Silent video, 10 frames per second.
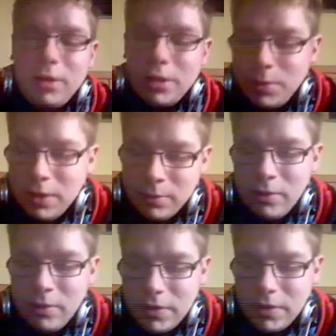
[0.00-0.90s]
das Spiel. Also bis
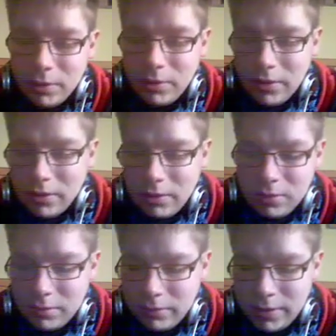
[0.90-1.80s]
jetzt das Saboteur ist
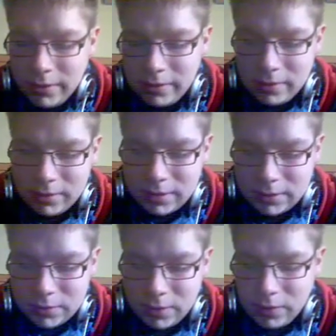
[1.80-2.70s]
genau wie das da.
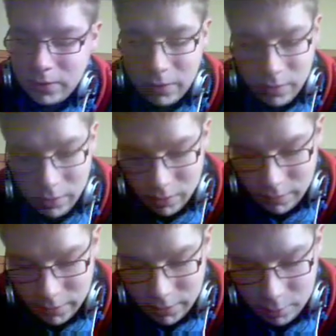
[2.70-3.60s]
Also ich weiß nicht, was zuerst
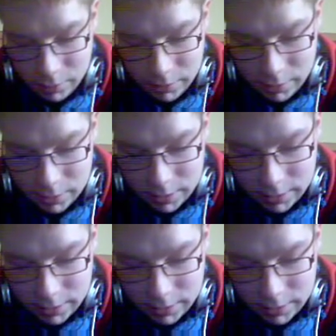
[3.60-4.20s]
da war, Saboteur oder